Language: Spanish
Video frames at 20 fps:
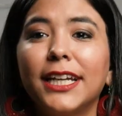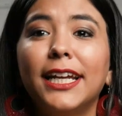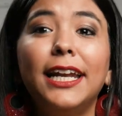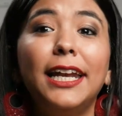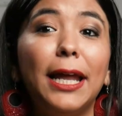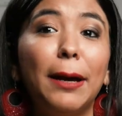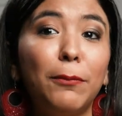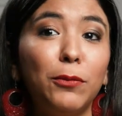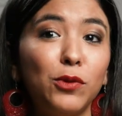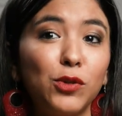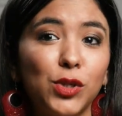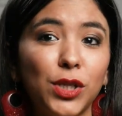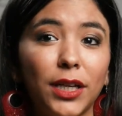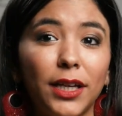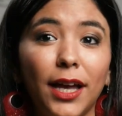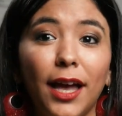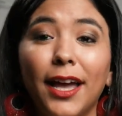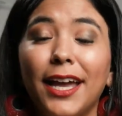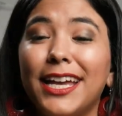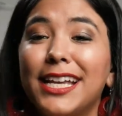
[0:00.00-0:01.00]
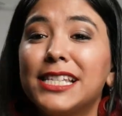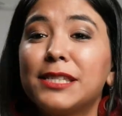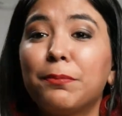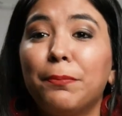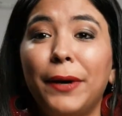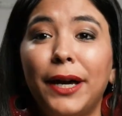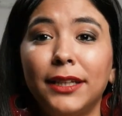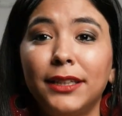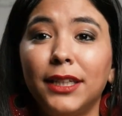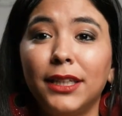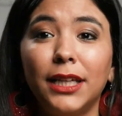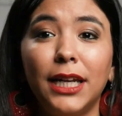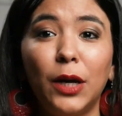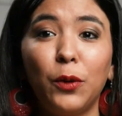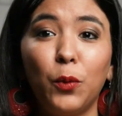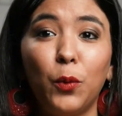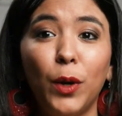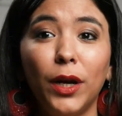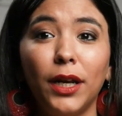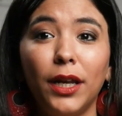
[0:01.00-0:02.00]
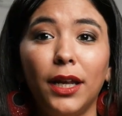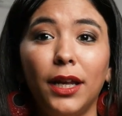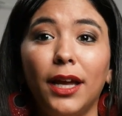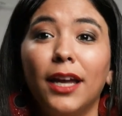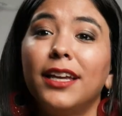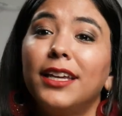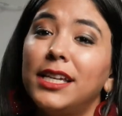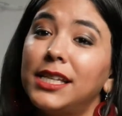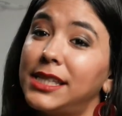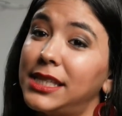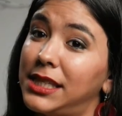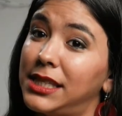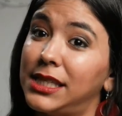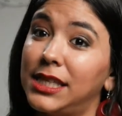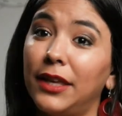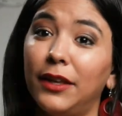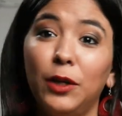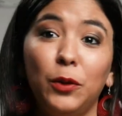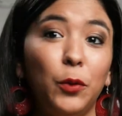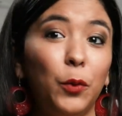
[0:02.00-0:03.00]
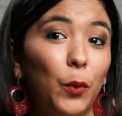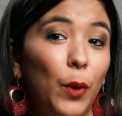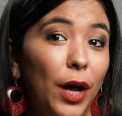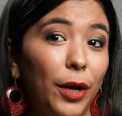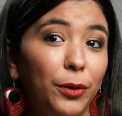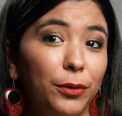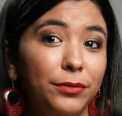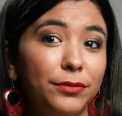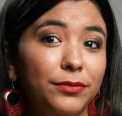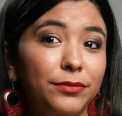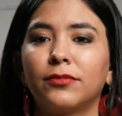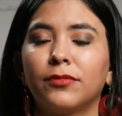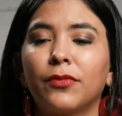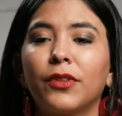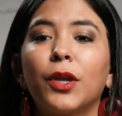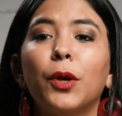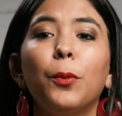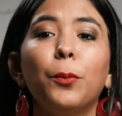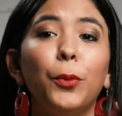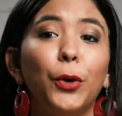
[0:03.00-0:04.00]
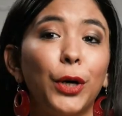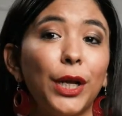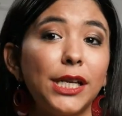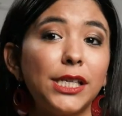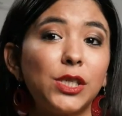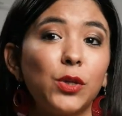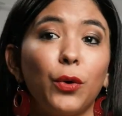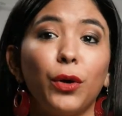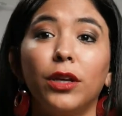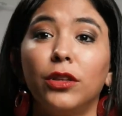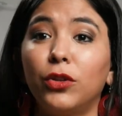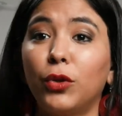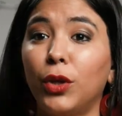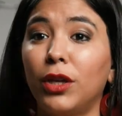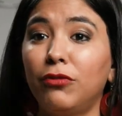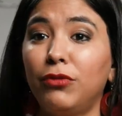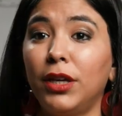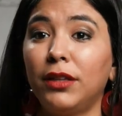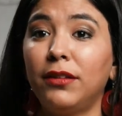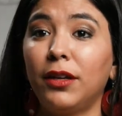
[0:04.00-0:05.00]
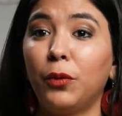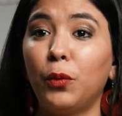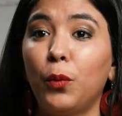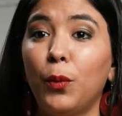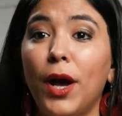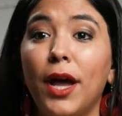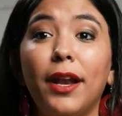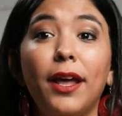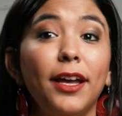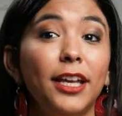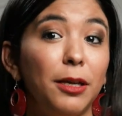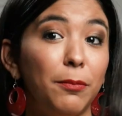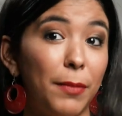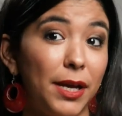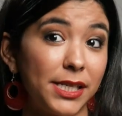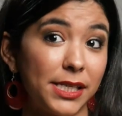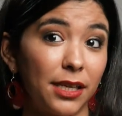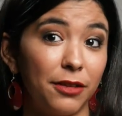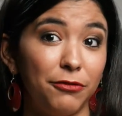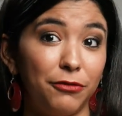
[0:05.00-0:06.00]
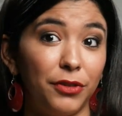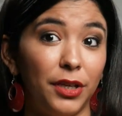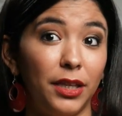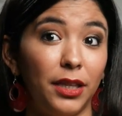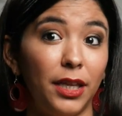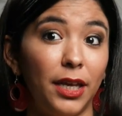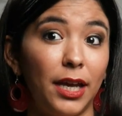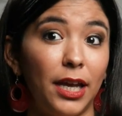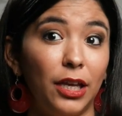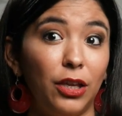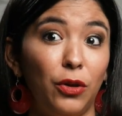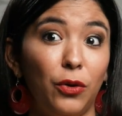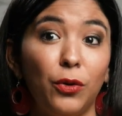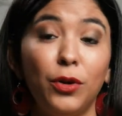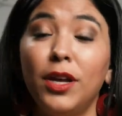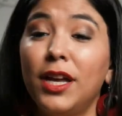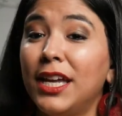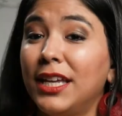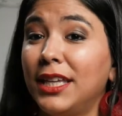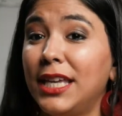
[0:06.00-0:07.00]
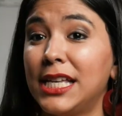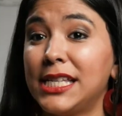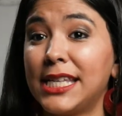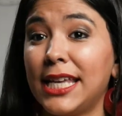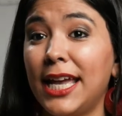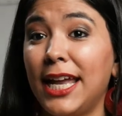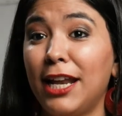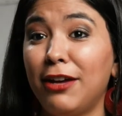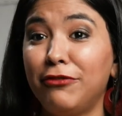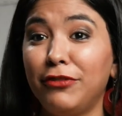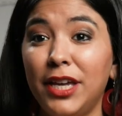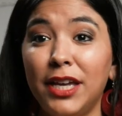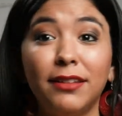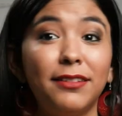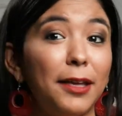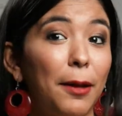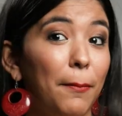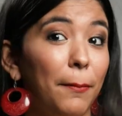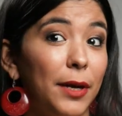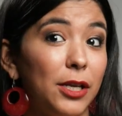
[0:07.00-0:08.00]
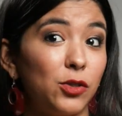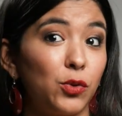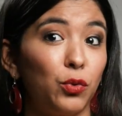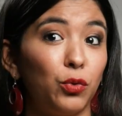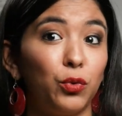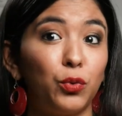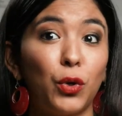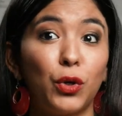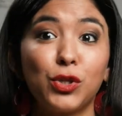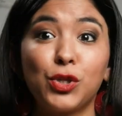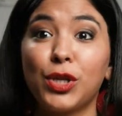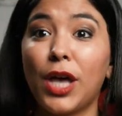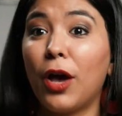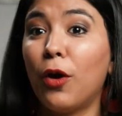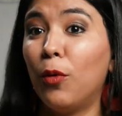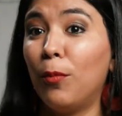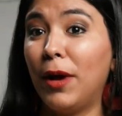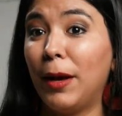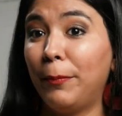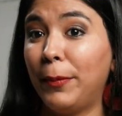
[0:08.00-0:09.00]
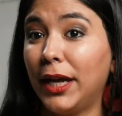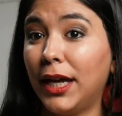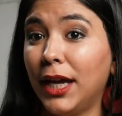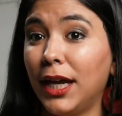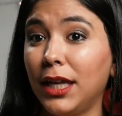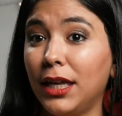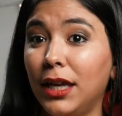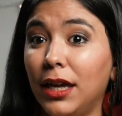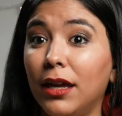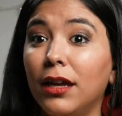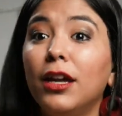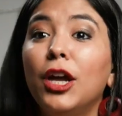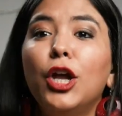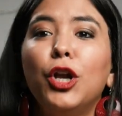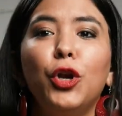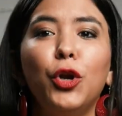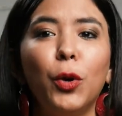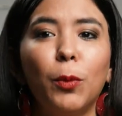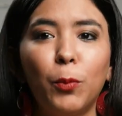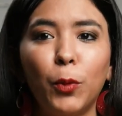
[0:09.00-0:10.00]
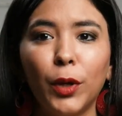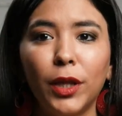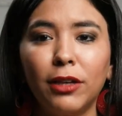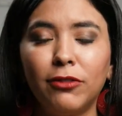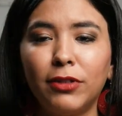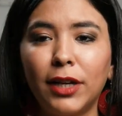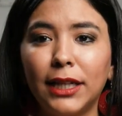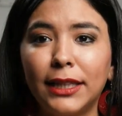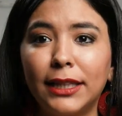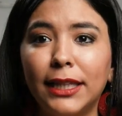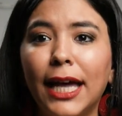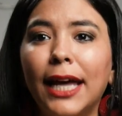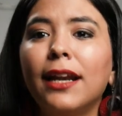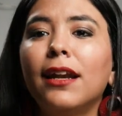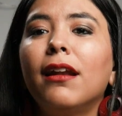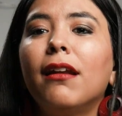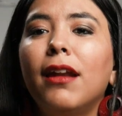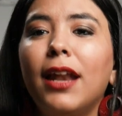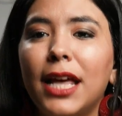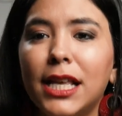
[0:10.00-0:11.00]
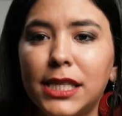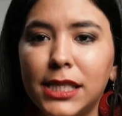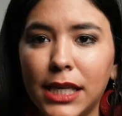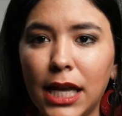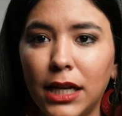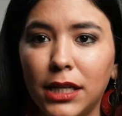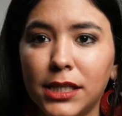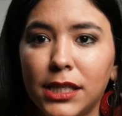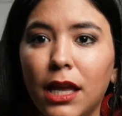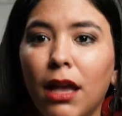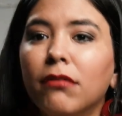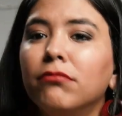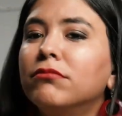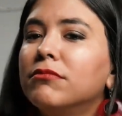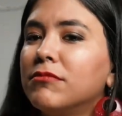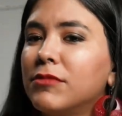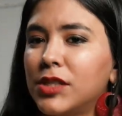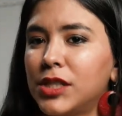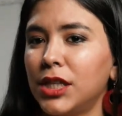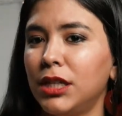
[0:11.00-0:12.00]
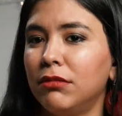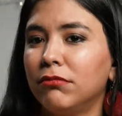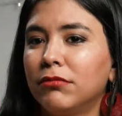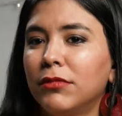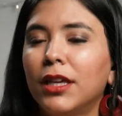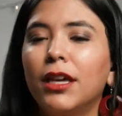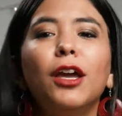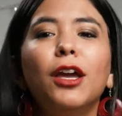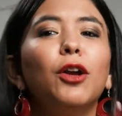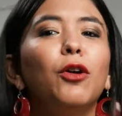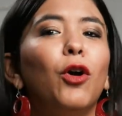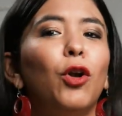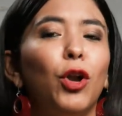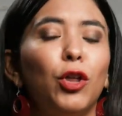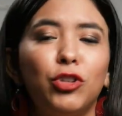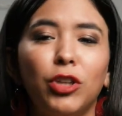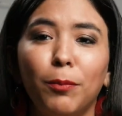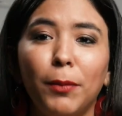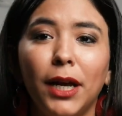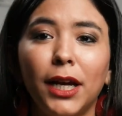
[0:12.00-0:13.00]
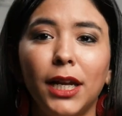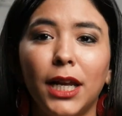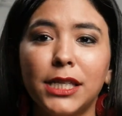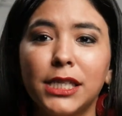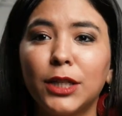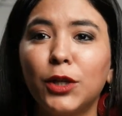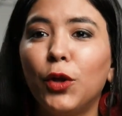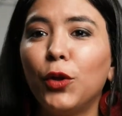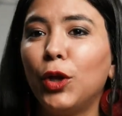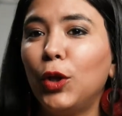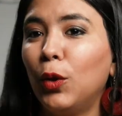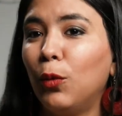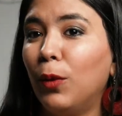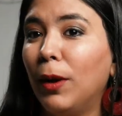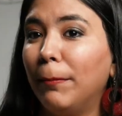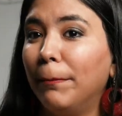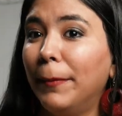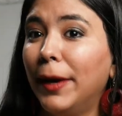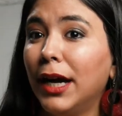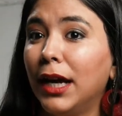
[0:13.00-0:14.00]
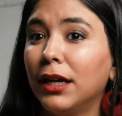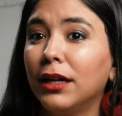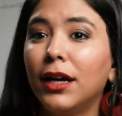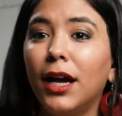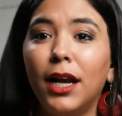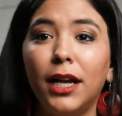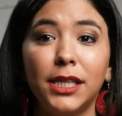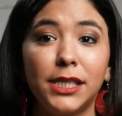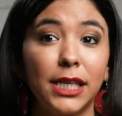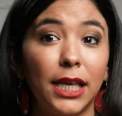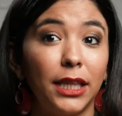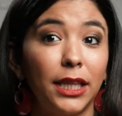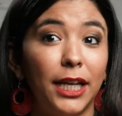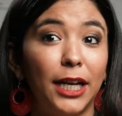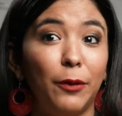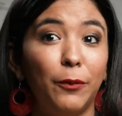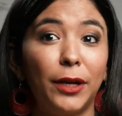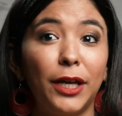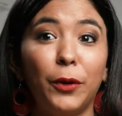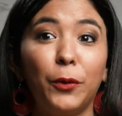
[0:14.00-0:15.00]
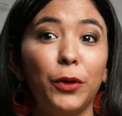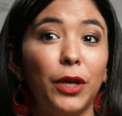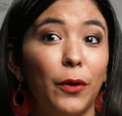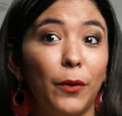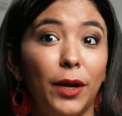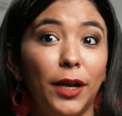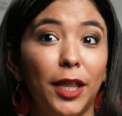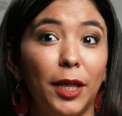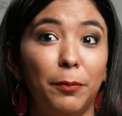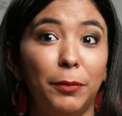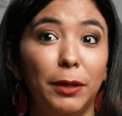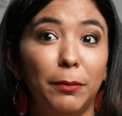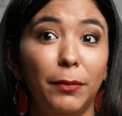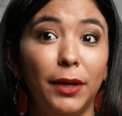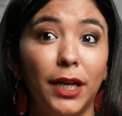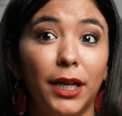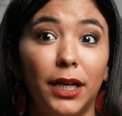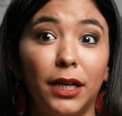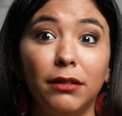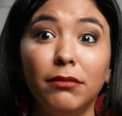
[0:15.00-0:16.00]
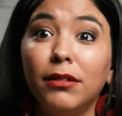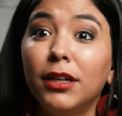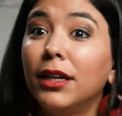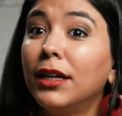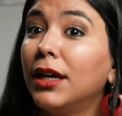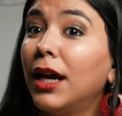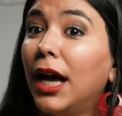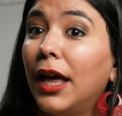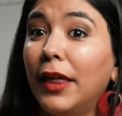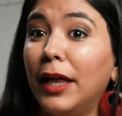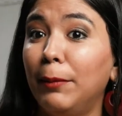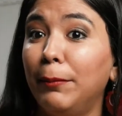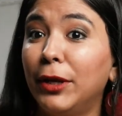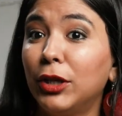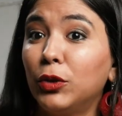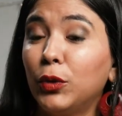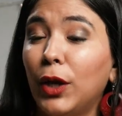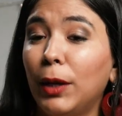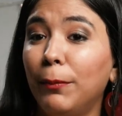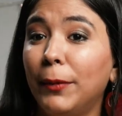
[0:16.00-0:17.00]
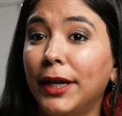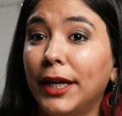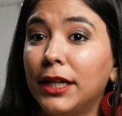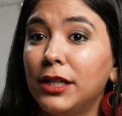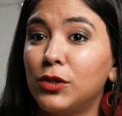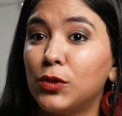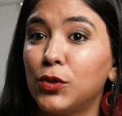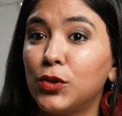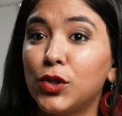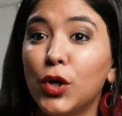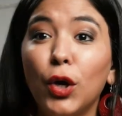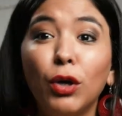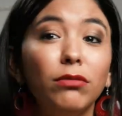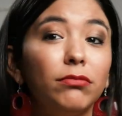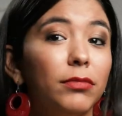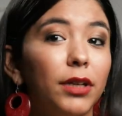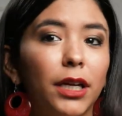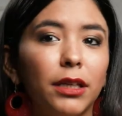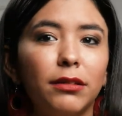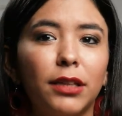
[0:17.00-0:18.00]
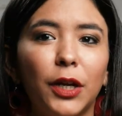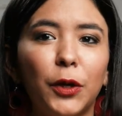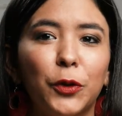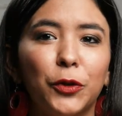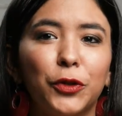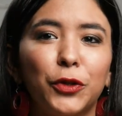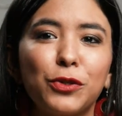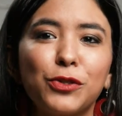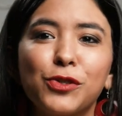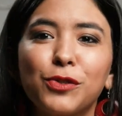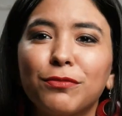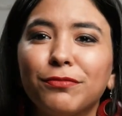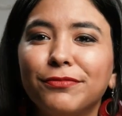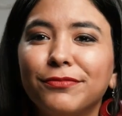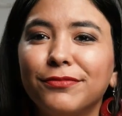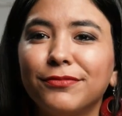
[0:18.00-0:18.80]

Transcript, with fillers: La música es parte de la cubanía y esencia del cubano. Por eso, en toda fiesta cubana y más en fin de año, ya sea la fiesta más suntuosa o más pequeña, no puede faltar la salsa, Sí, con los temas clásicos de los Bambán, Alexander Abreu y Habana de Primera, Adalberto Álvarez y Susón, entre otros.